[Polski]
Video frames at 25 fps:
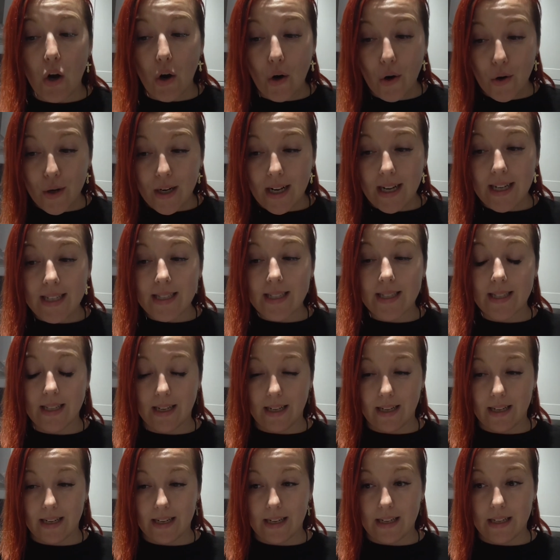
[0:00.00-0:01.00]
oraz
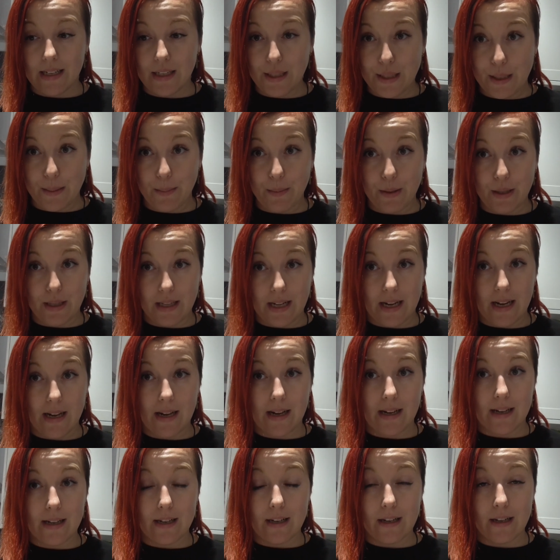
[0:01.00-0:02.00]
e, idziemy
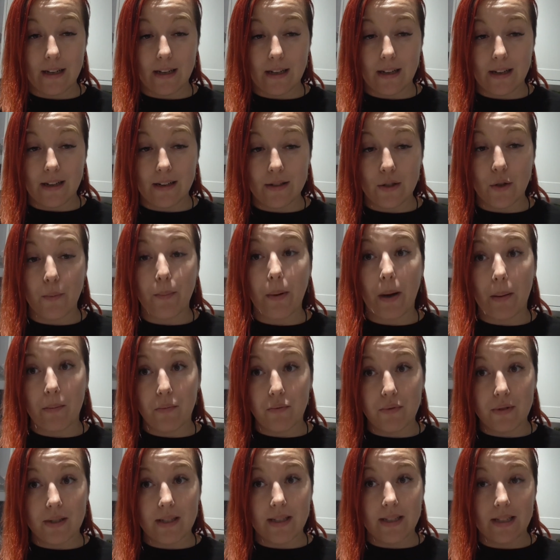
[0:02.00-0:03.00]
na, e, do
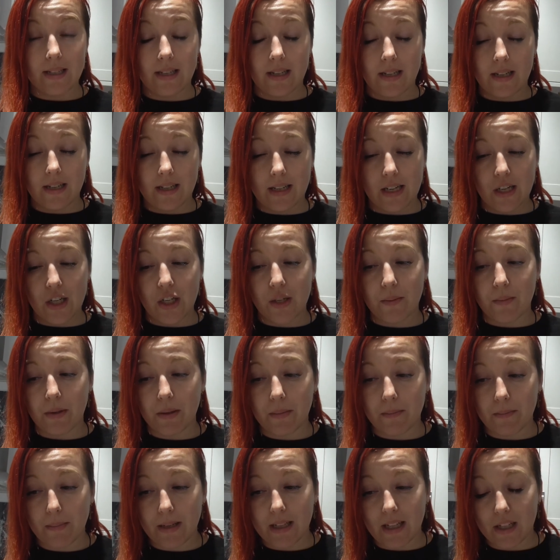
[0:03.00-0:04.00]
pubu z e,
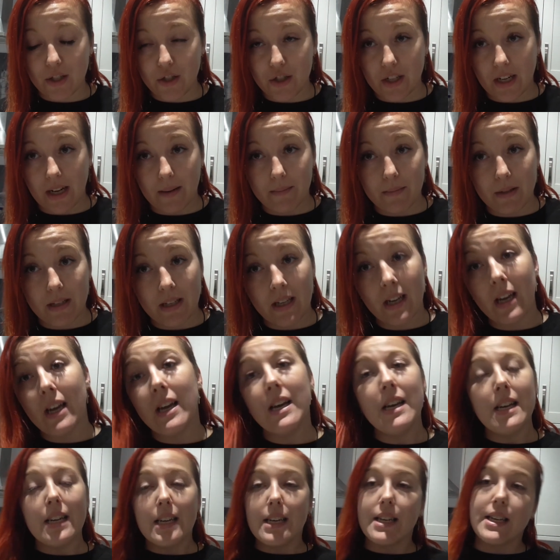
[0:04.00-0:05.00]
naszymi menadżerami
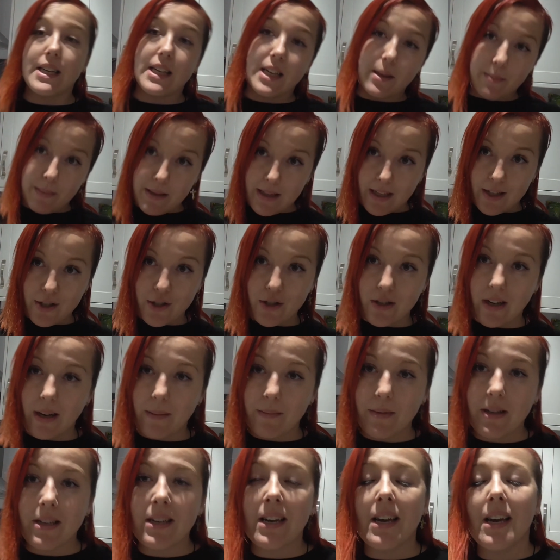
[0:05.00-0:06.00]
i ich
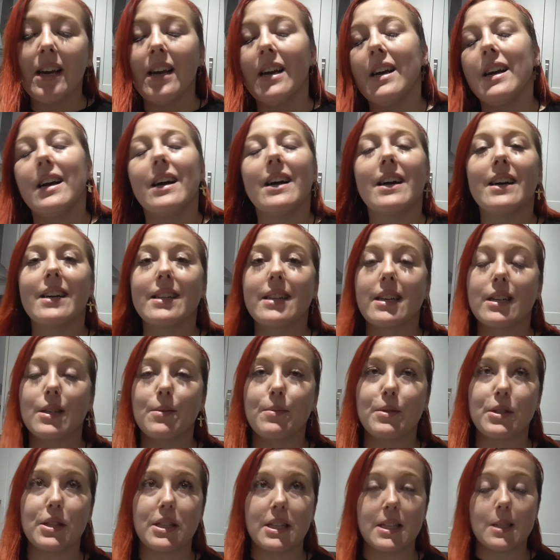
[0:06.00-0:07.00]
menadżerami, a także
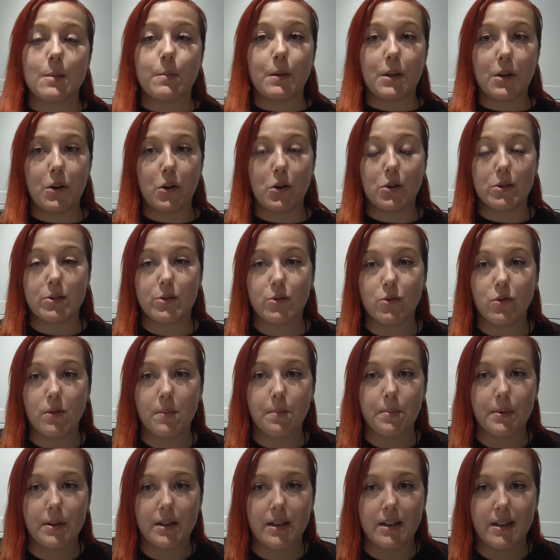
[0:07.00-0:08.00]
będzie nas parę
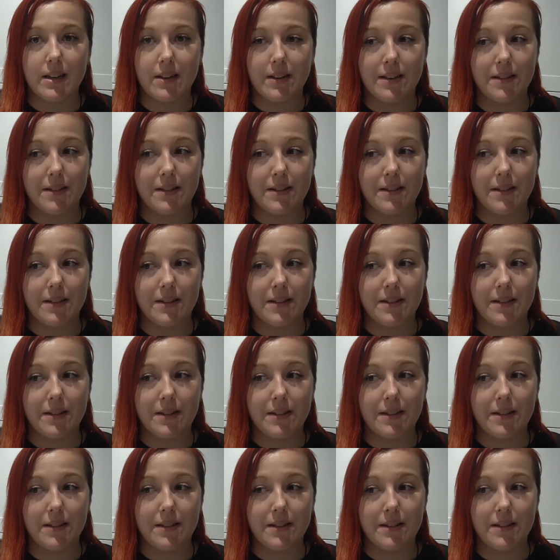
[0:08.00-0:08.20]
osób, e,